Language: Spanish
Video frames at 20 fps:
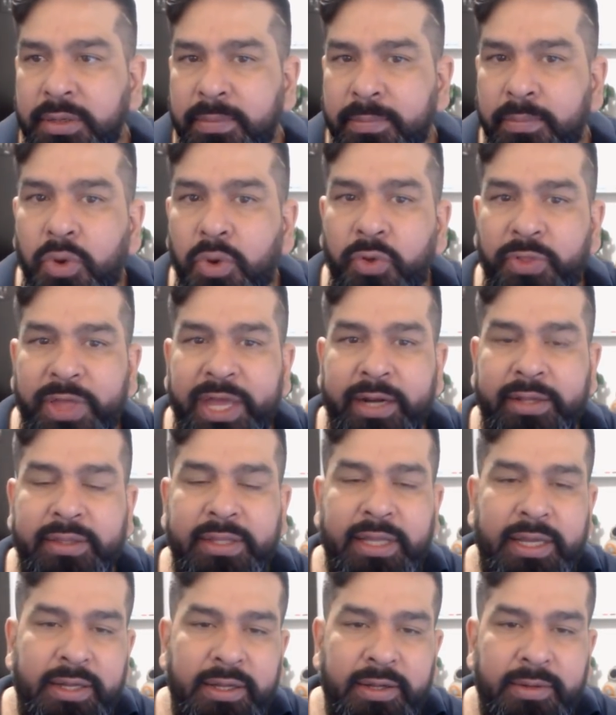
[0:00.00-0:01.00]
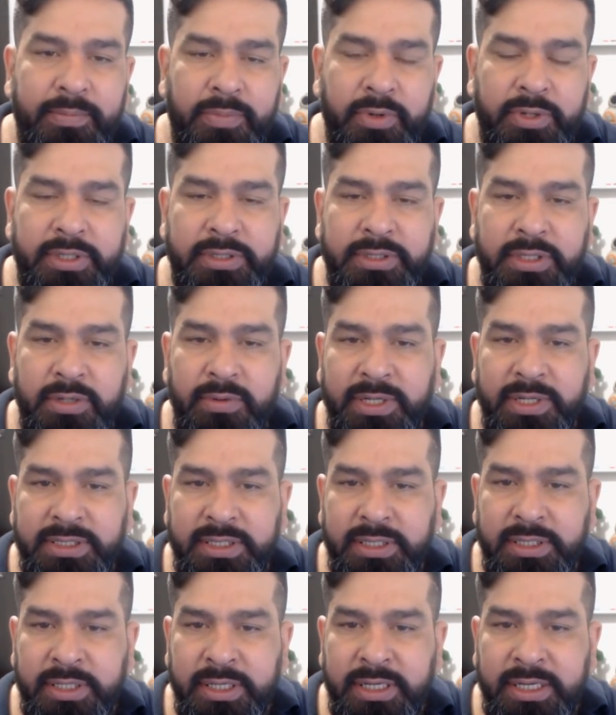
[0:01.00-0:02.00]
moderna, por decirlo
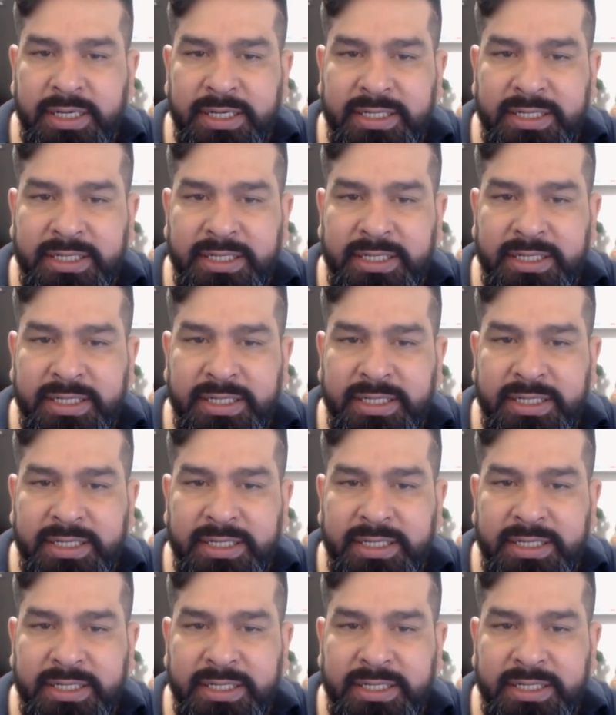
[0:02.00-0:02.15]
así,